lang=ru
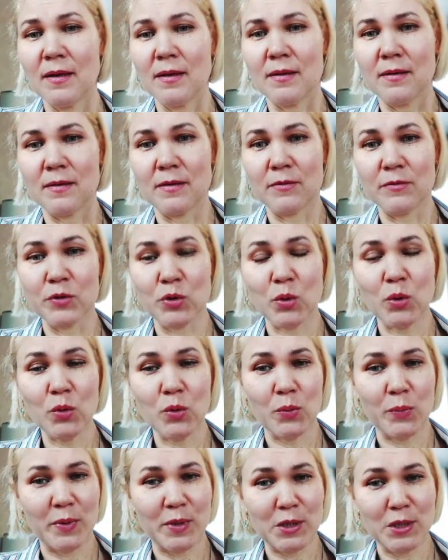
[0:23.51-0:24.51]
Э, в школу
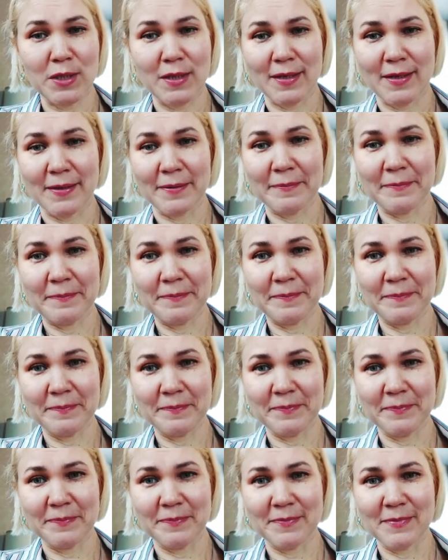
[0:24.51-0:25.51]
пришла
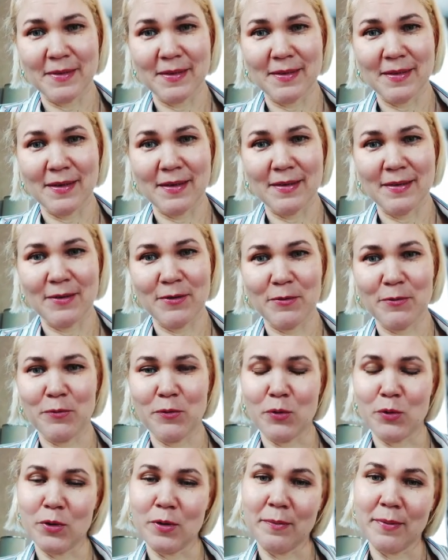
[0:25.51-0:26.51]

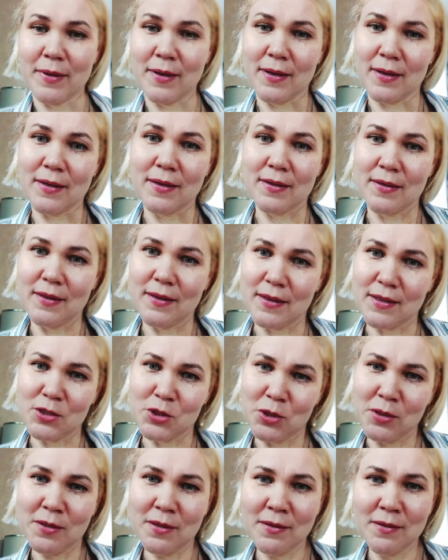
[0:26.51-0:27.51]
вроде бы как и
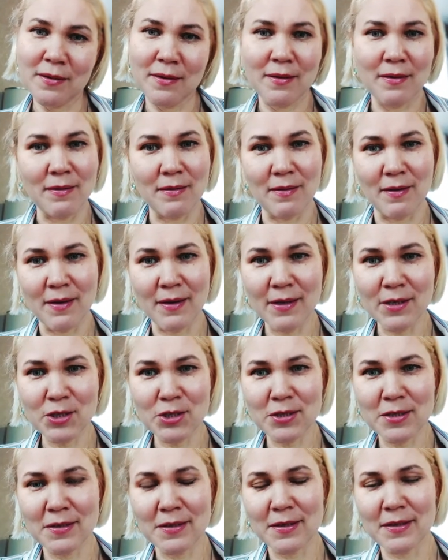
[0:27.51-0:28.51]
ожиданно, и
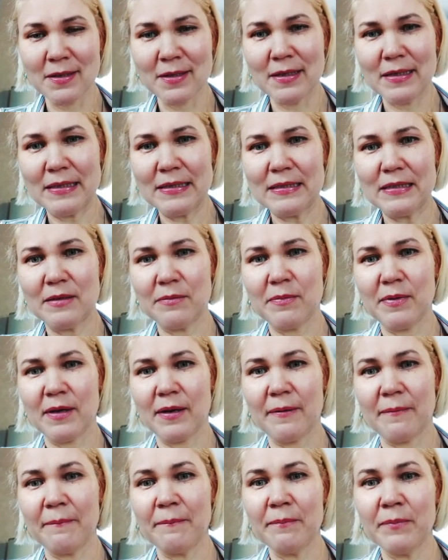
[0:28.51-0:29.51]
неожиданно для
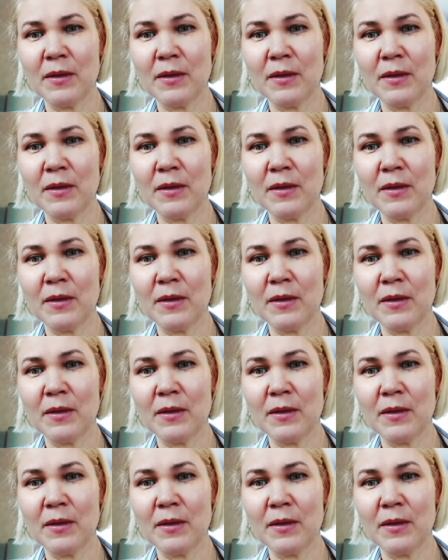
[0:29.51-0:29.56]
себя,